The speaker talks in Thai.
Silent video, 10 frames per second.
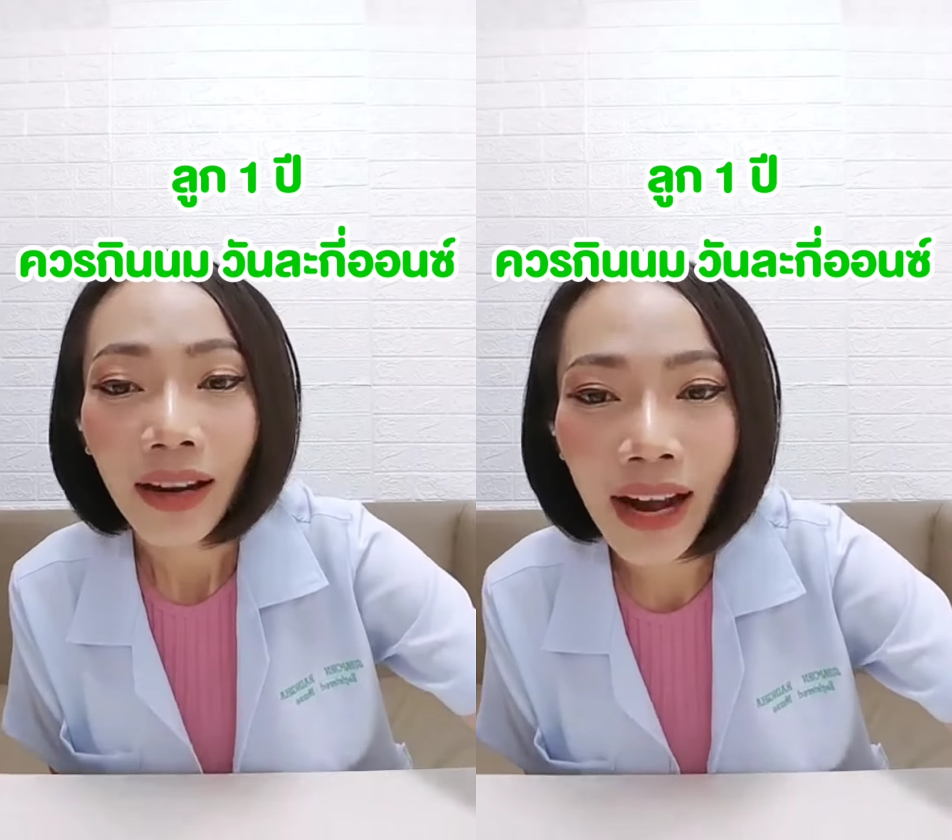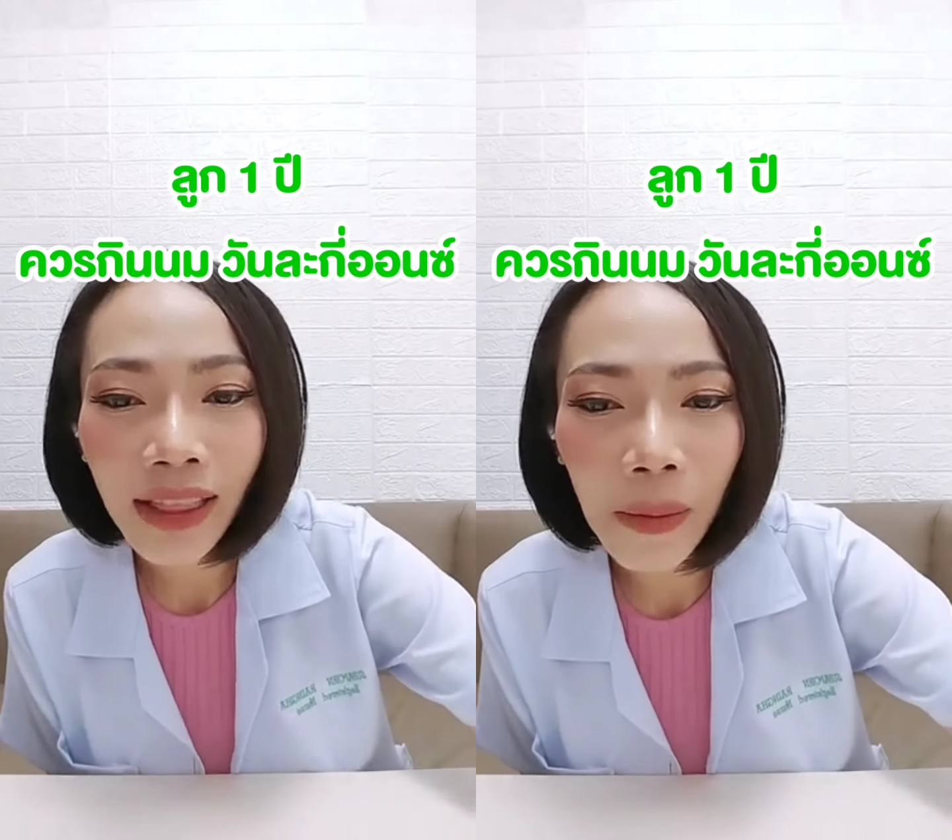
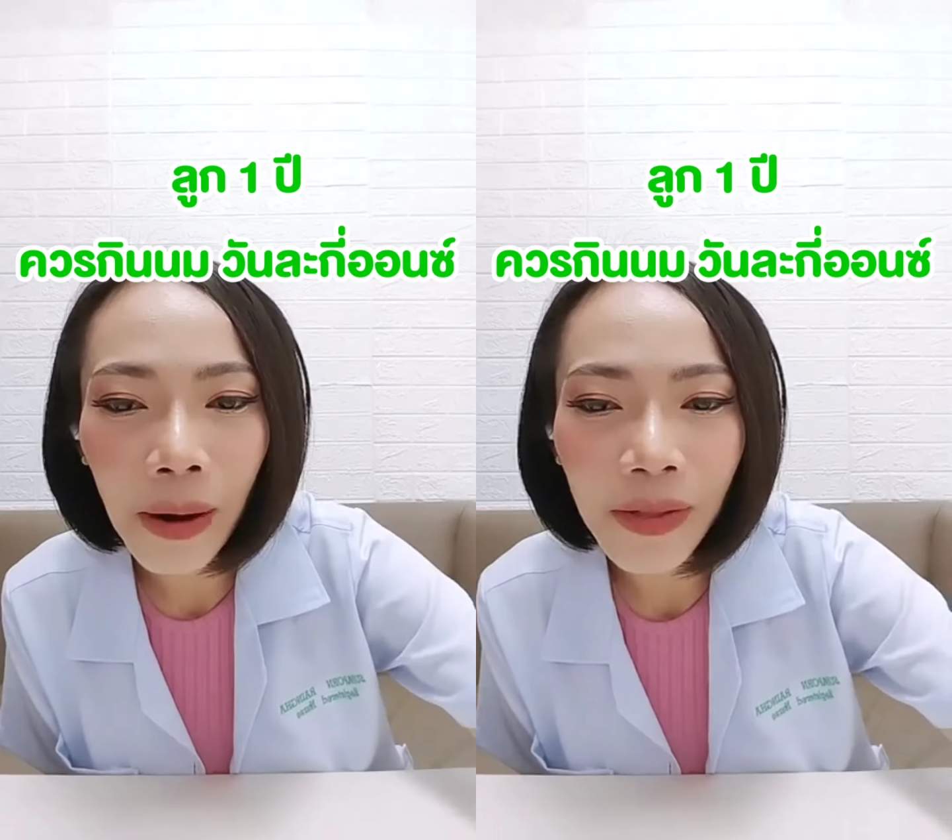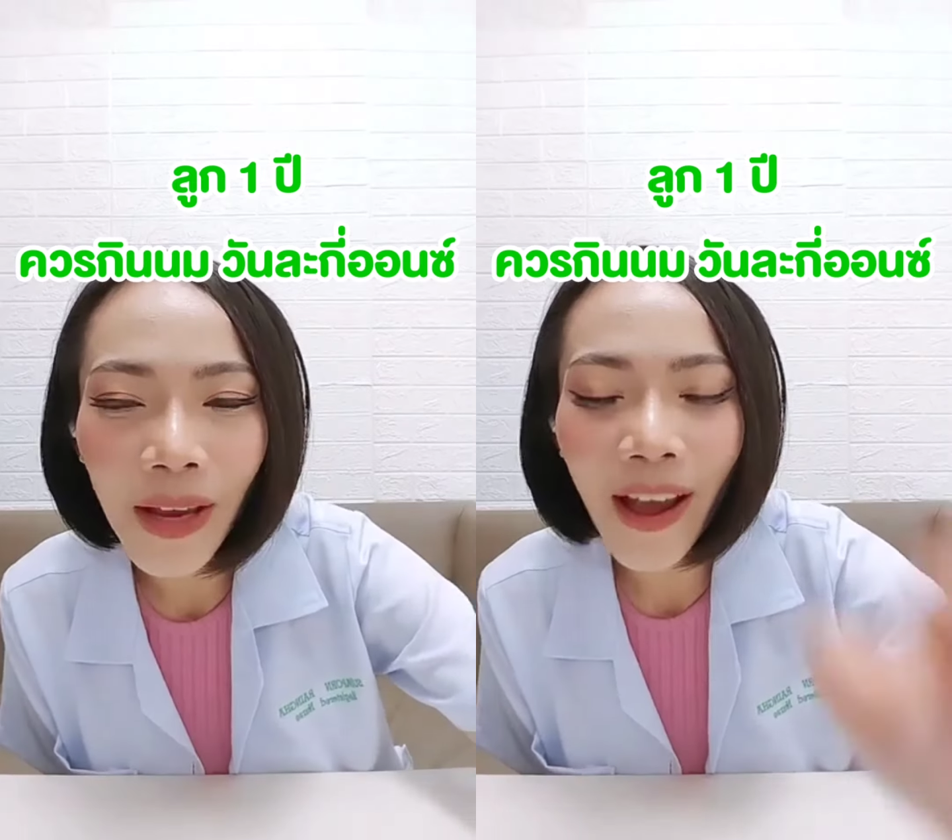ใครตอบ
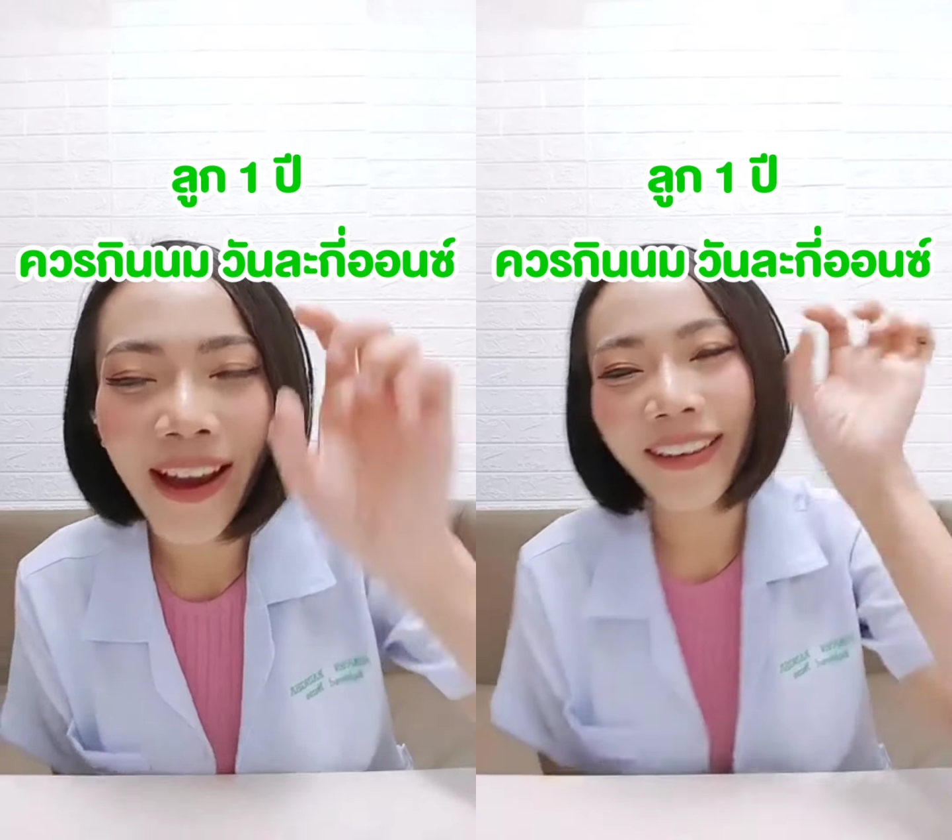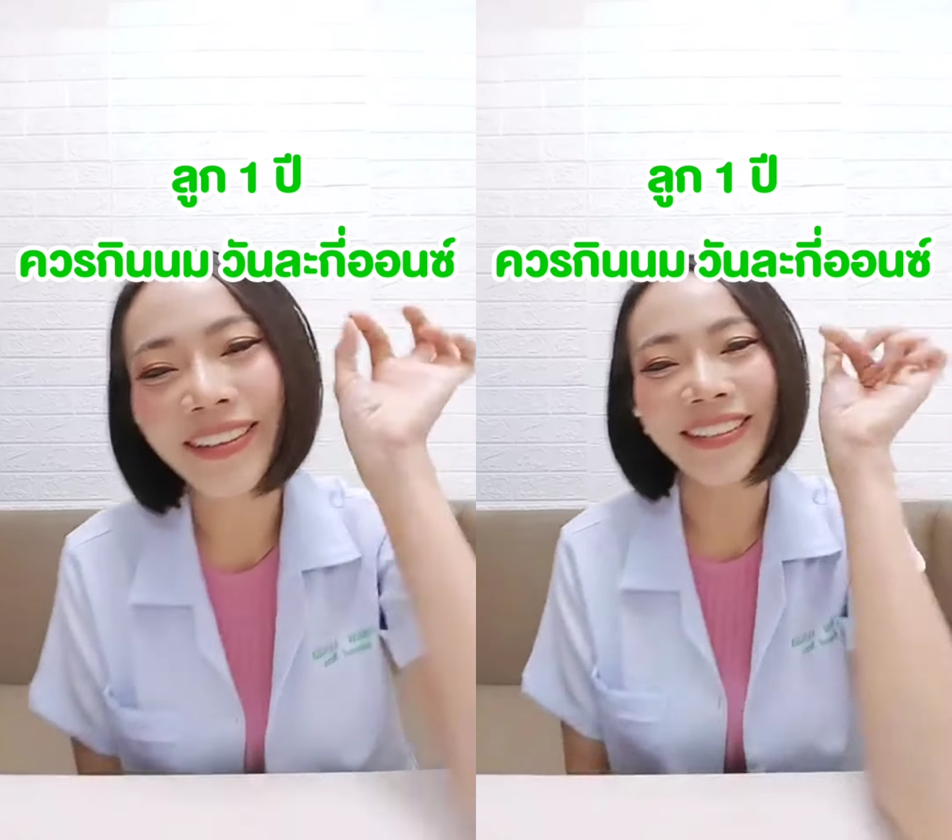แล้วแชร์
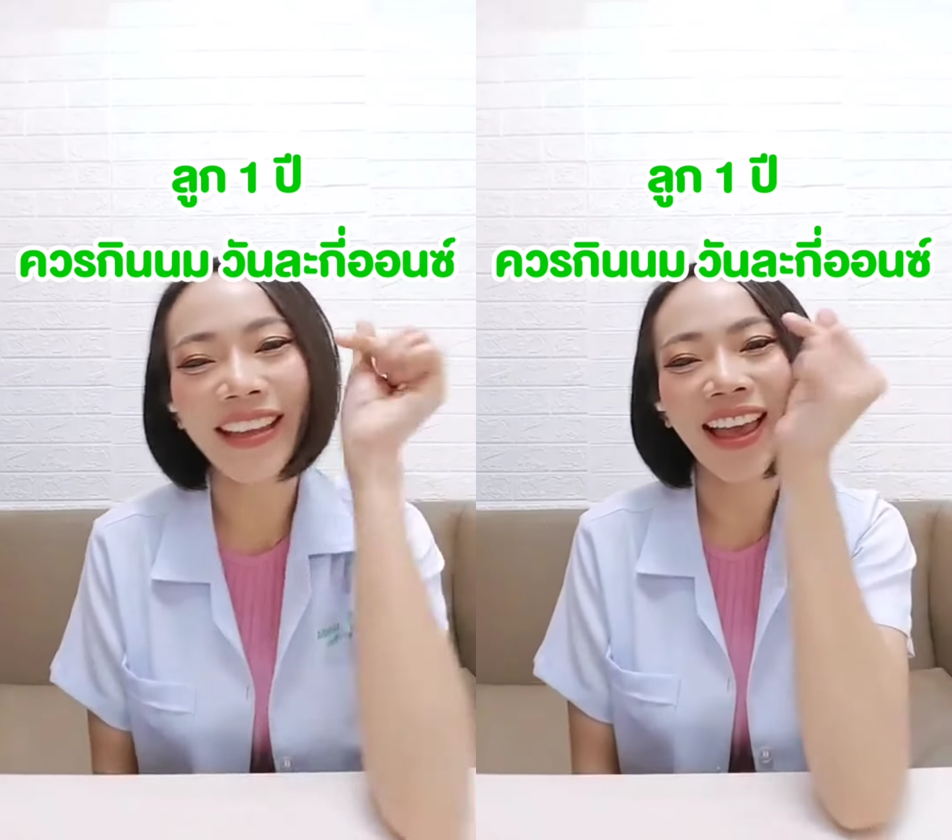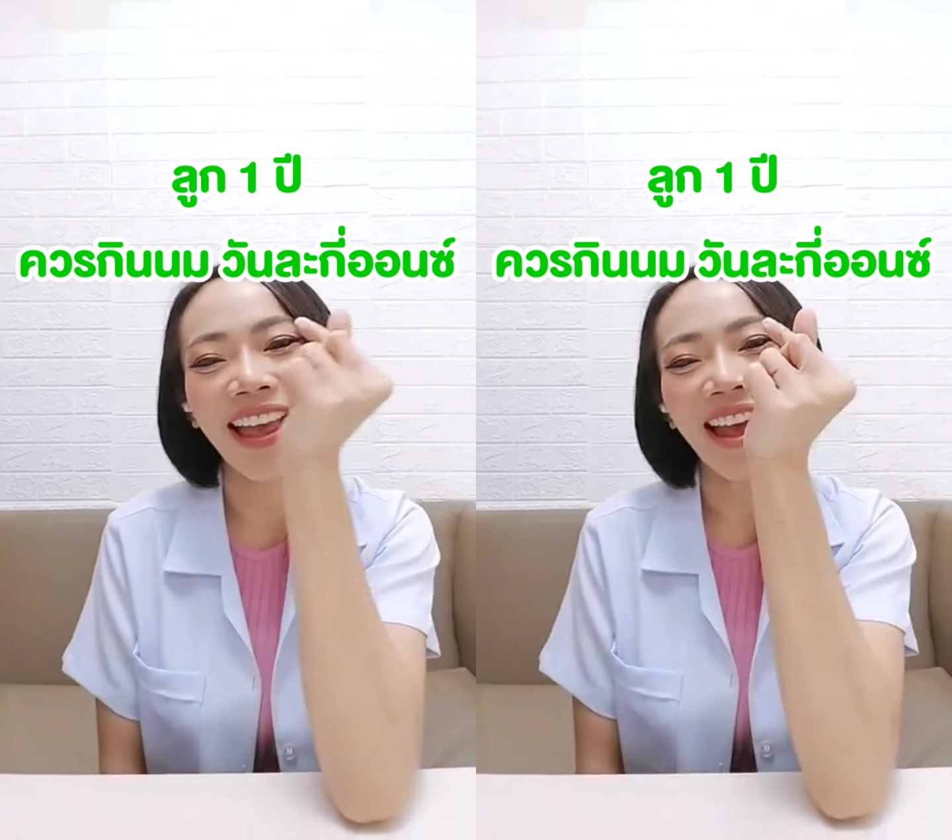ให้ 1
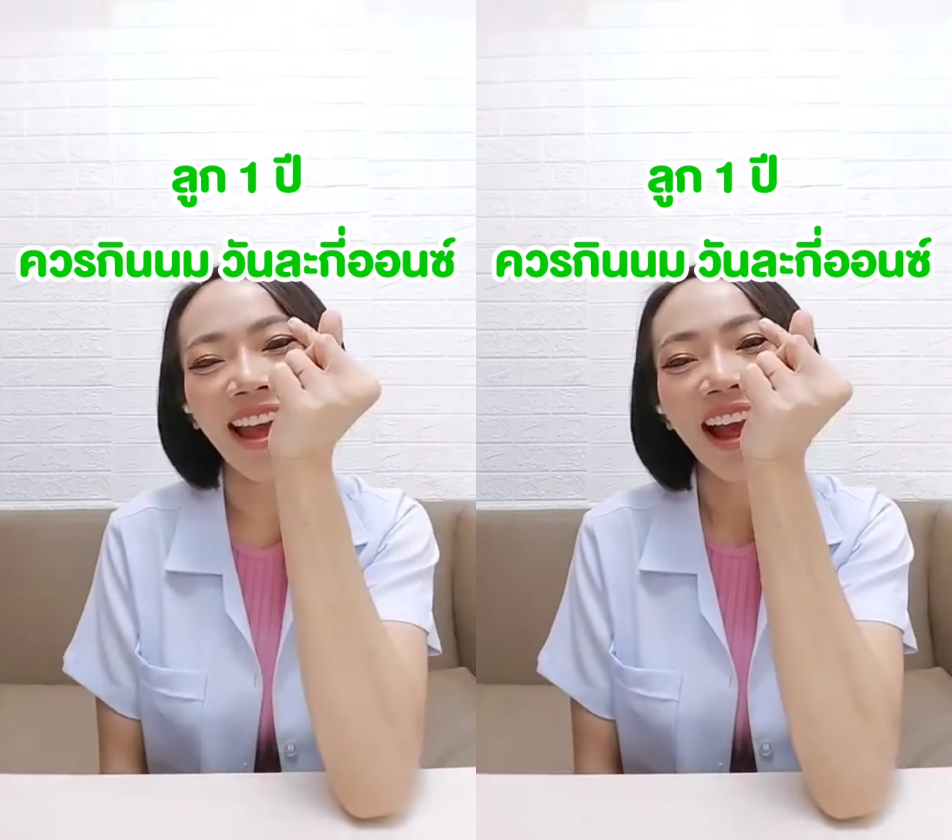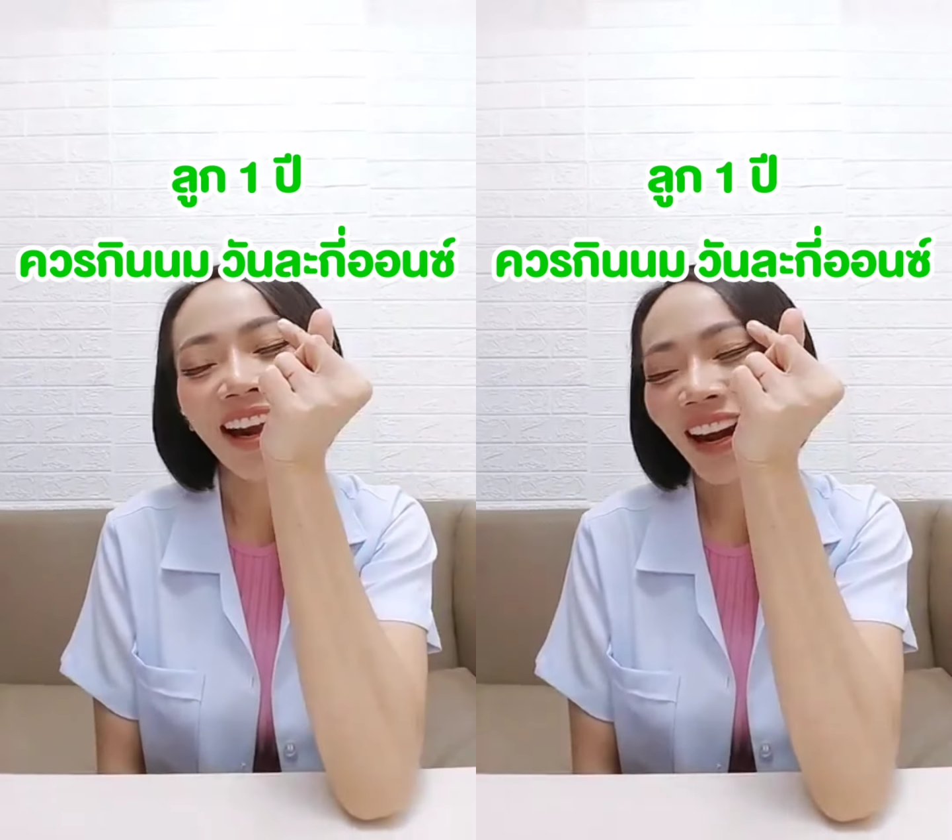แชร์